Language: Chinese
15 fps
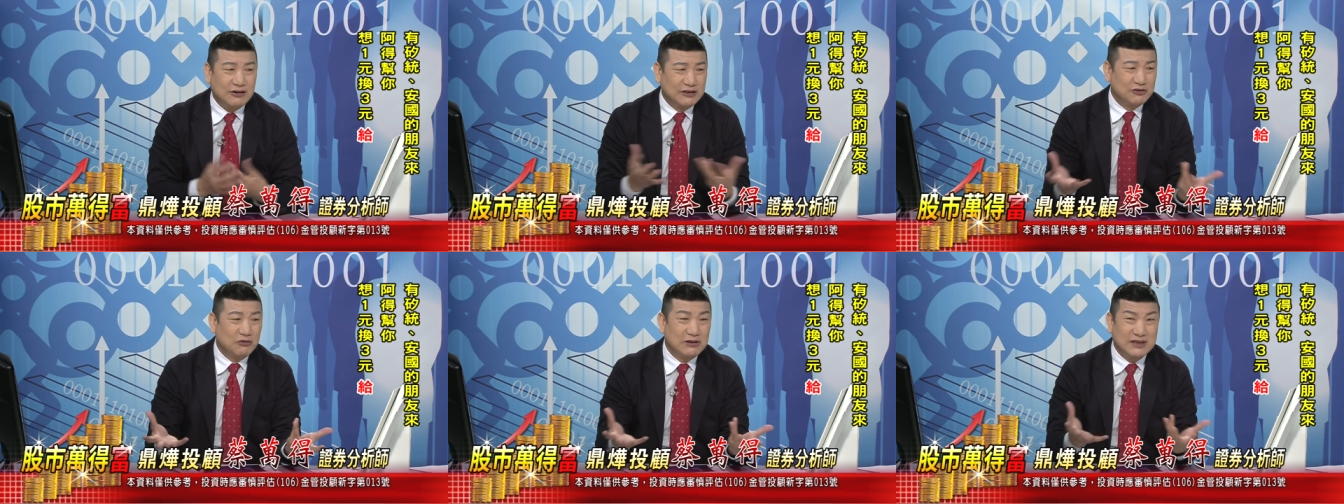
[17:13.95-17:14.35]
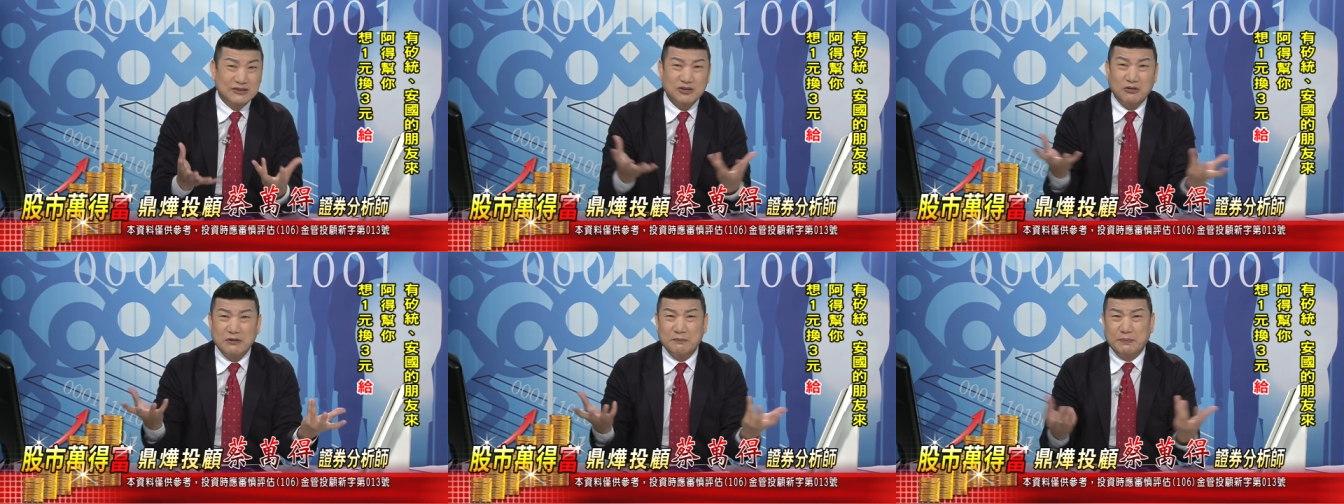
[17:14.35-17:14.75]
很多人
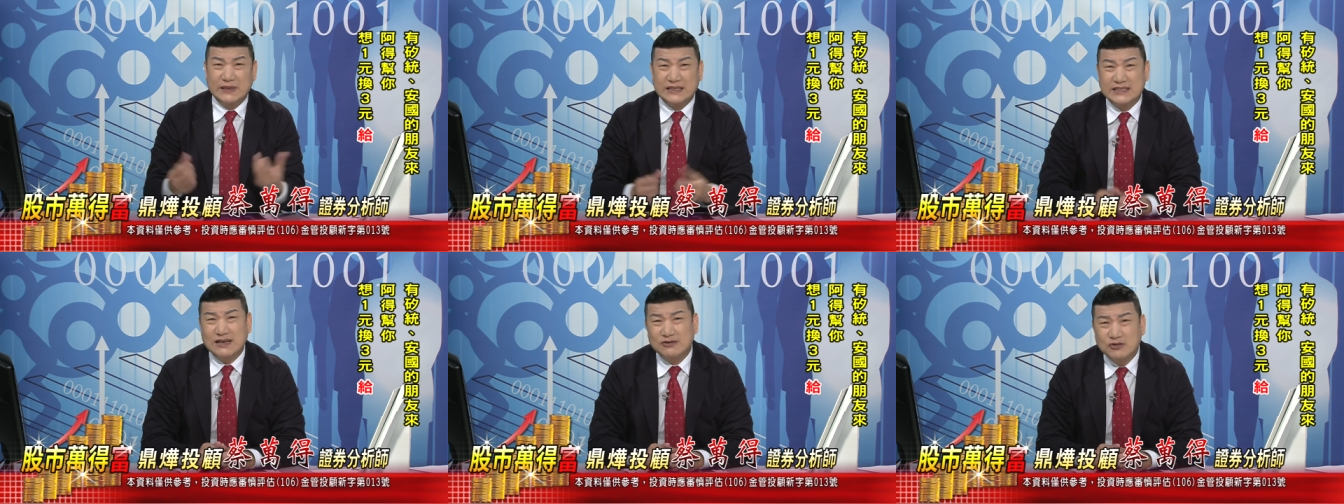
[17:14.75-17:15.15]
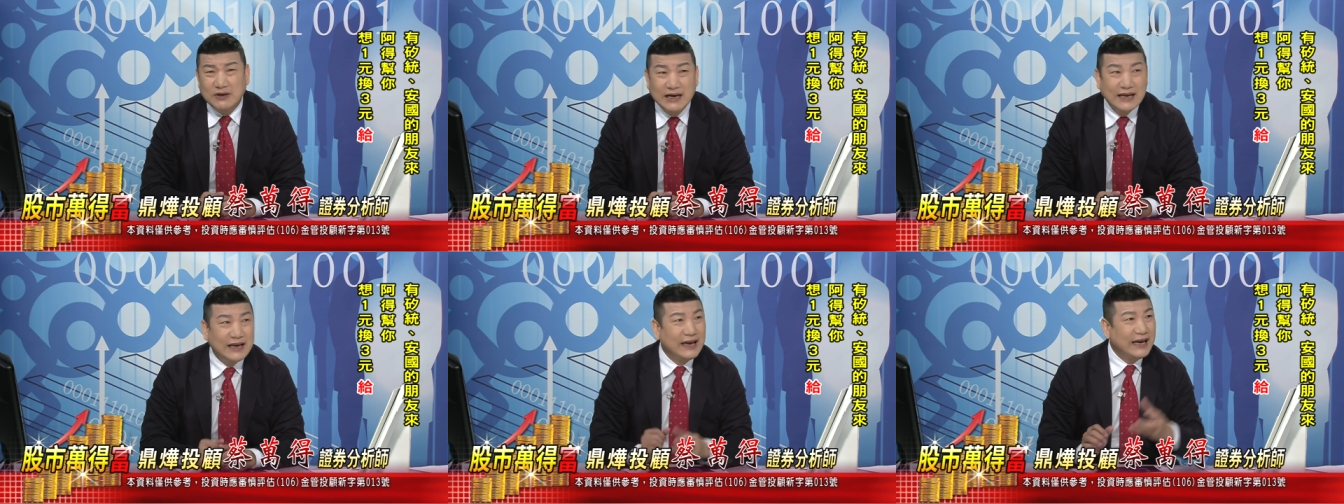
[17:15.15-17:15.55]
都会比较
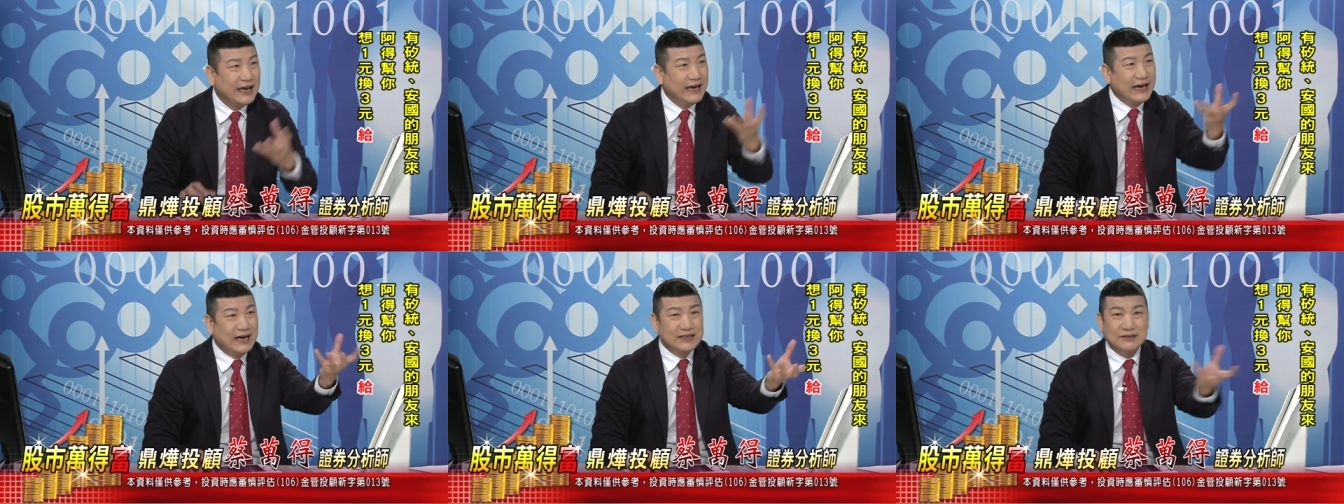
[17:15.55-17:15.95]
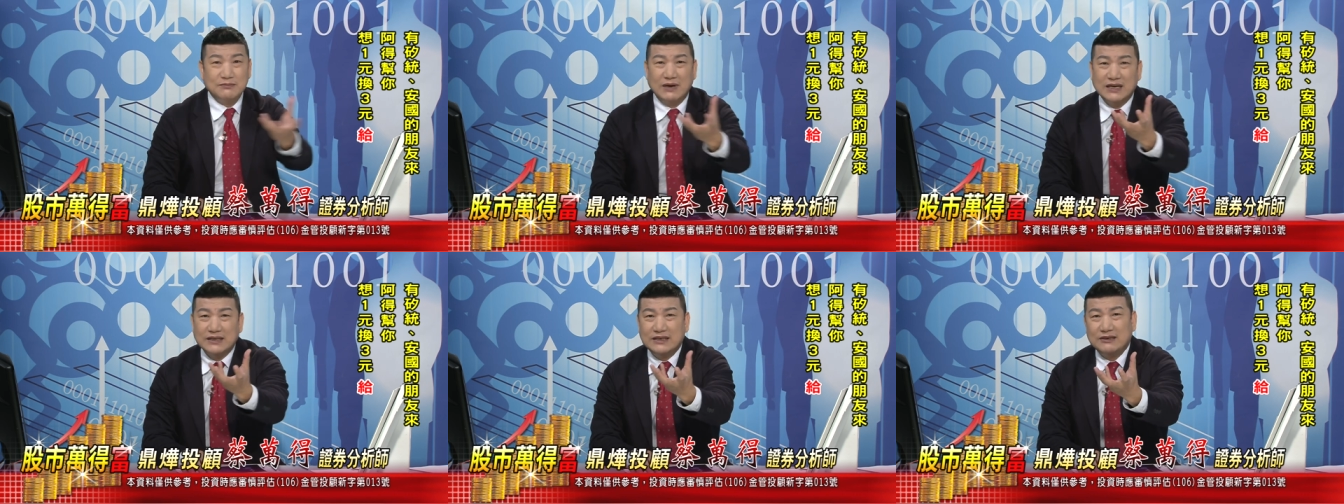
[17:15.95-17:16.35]
说：“哎，阿舅
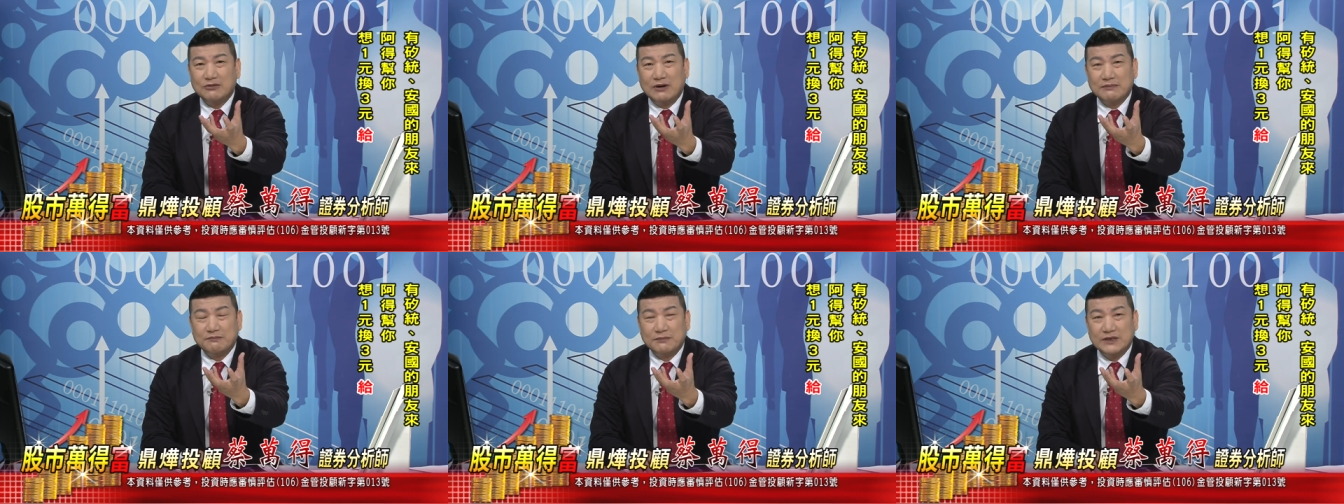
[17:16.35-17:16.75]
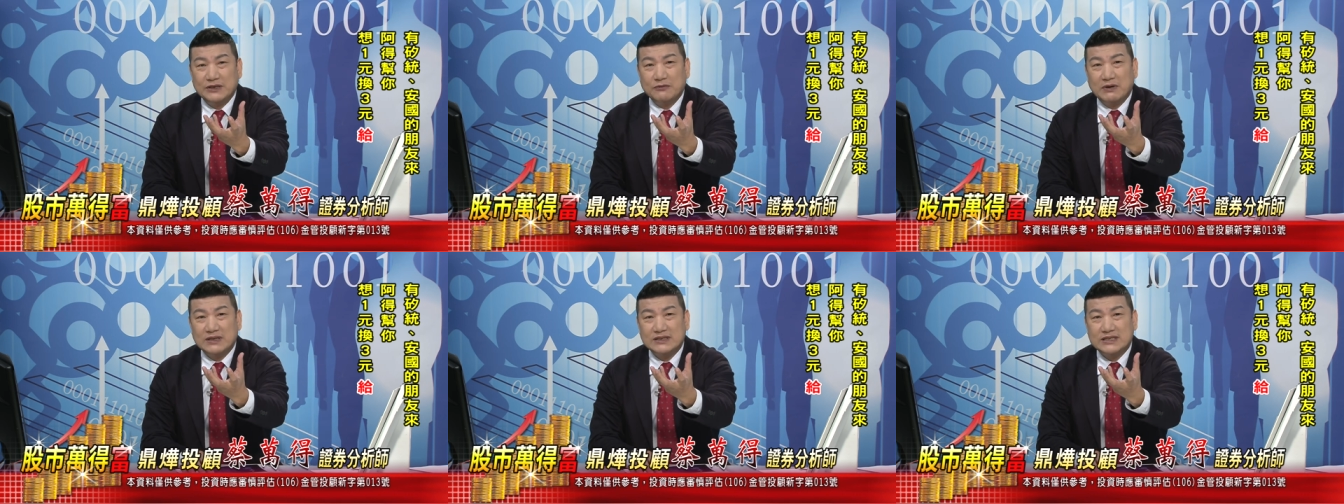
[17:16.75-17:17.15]
妈，一万
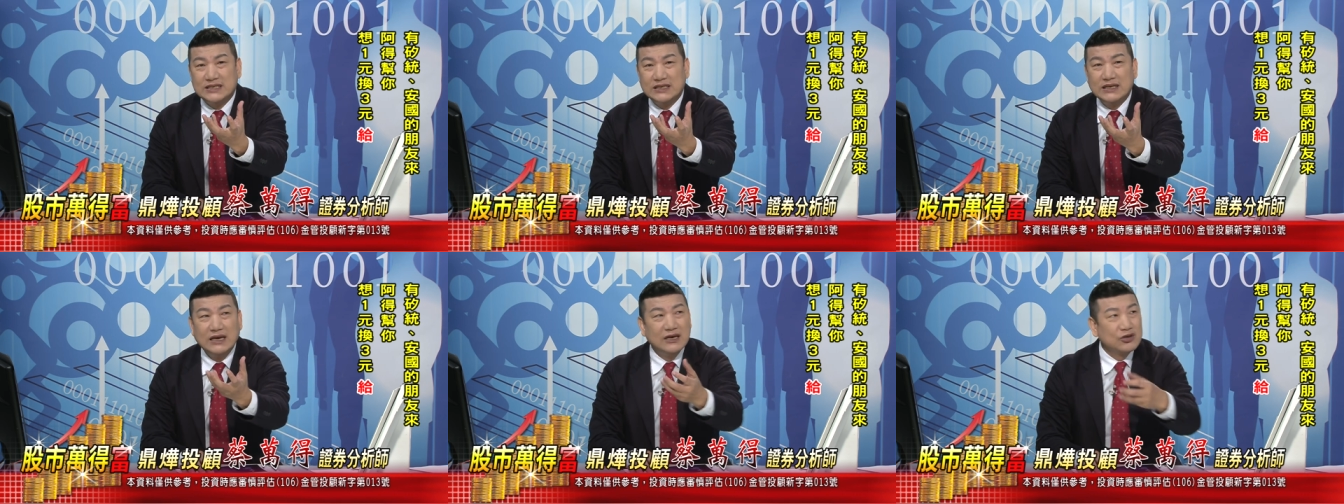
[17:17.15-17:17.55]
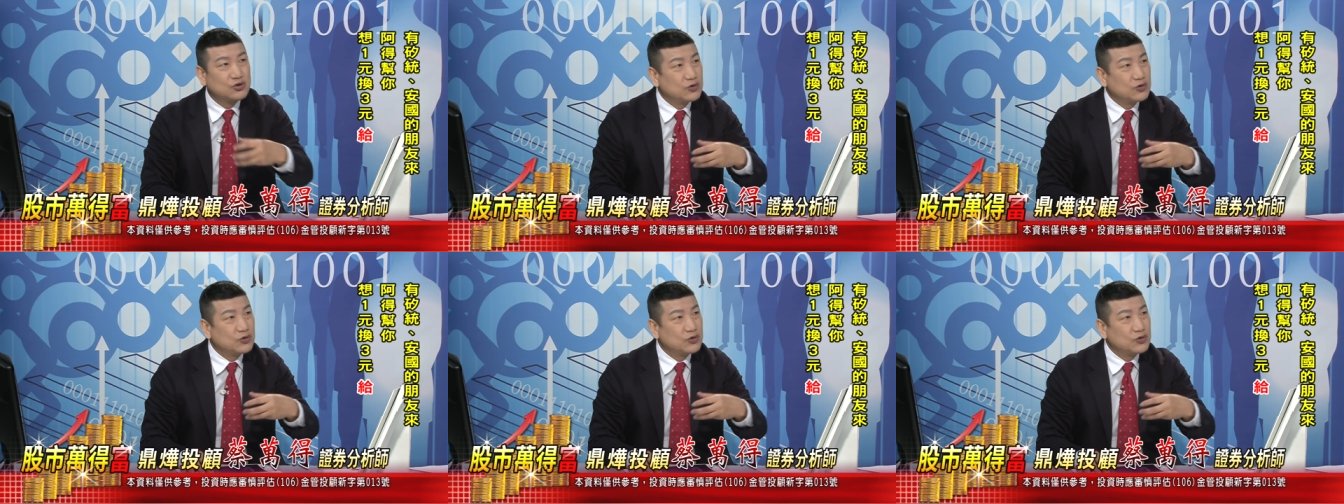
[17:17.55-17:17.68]
一万七，